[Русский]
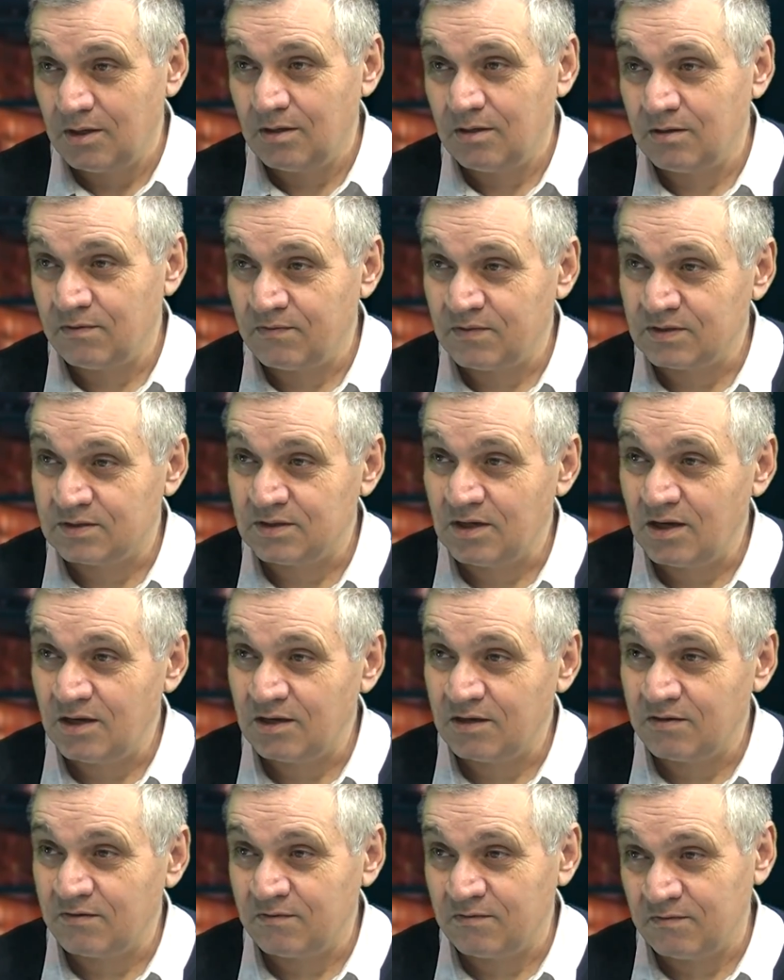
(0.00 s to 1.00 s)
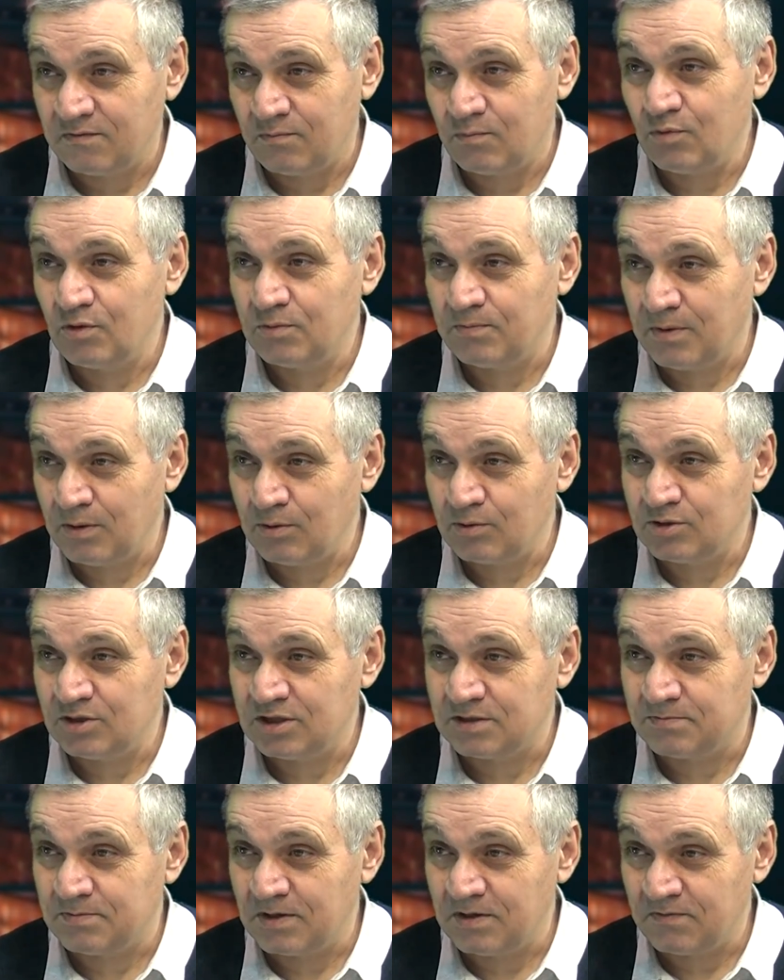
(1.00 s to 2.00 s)
весах и будет
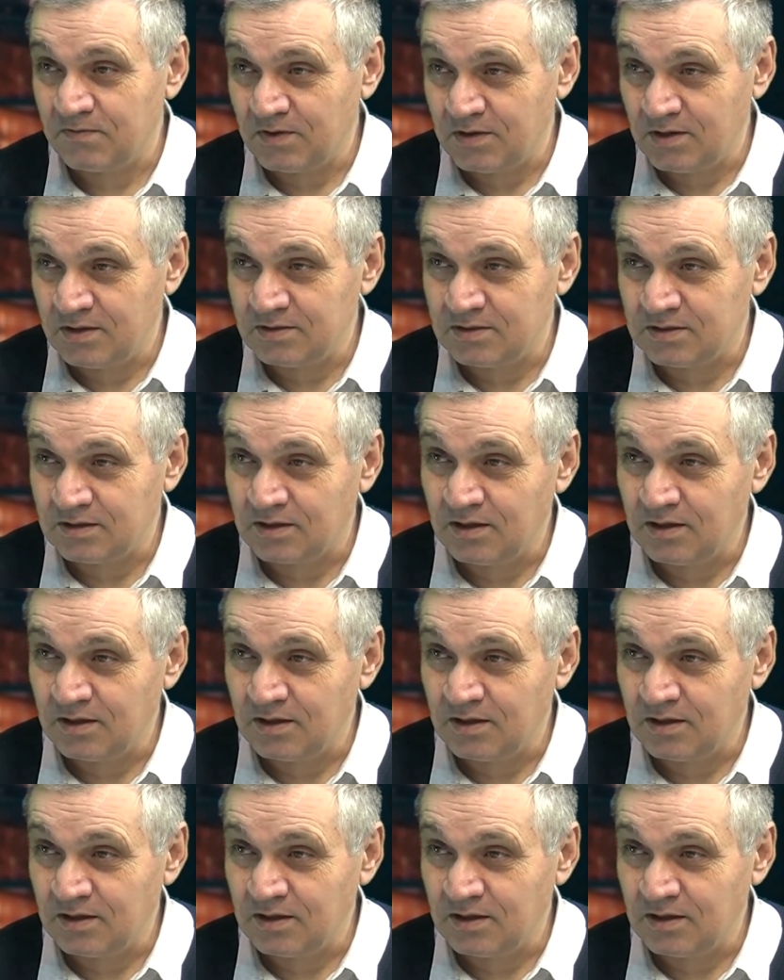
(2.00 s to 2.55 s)
получать преференции